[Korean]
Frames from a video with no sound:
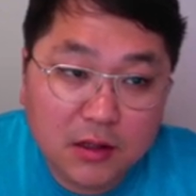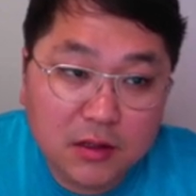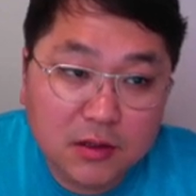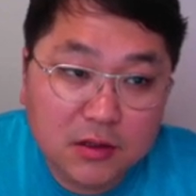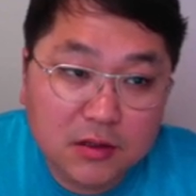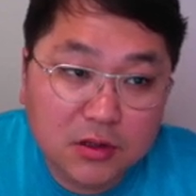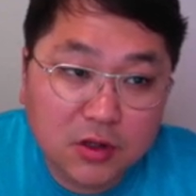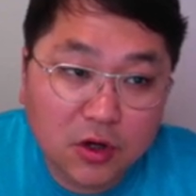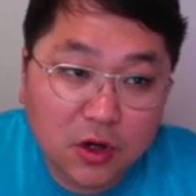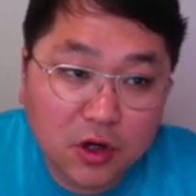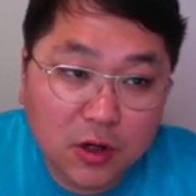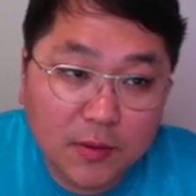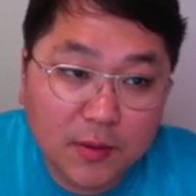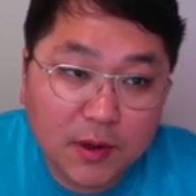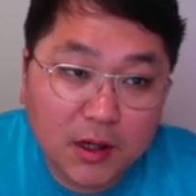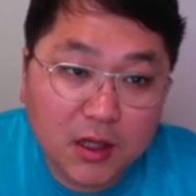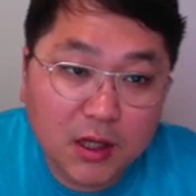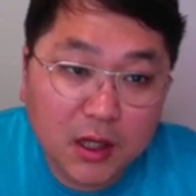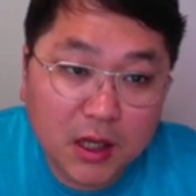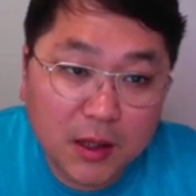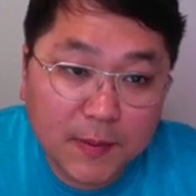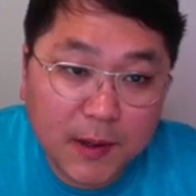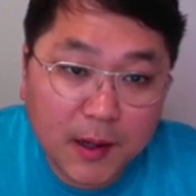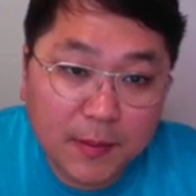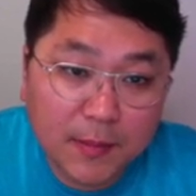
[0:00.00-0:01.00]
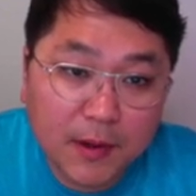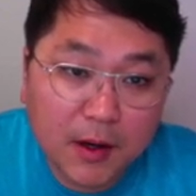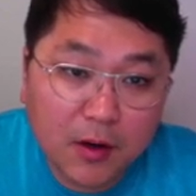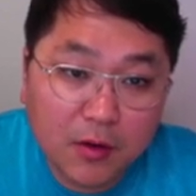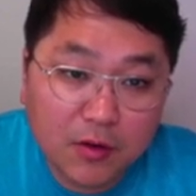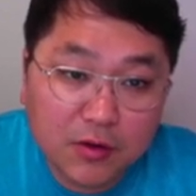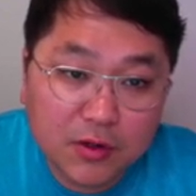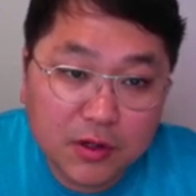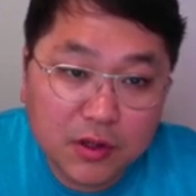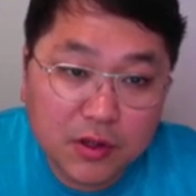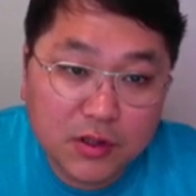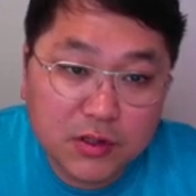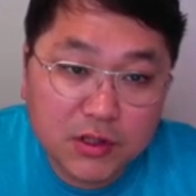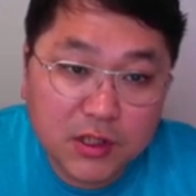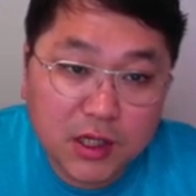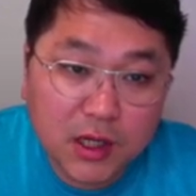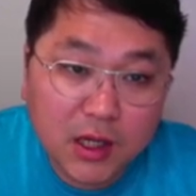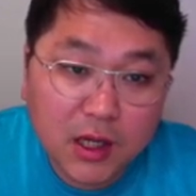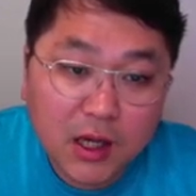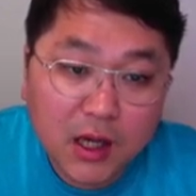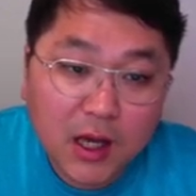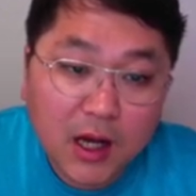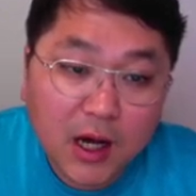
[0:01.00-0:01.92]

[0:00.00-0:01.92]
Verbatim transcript: 저렴하게 판매하고 있는 현재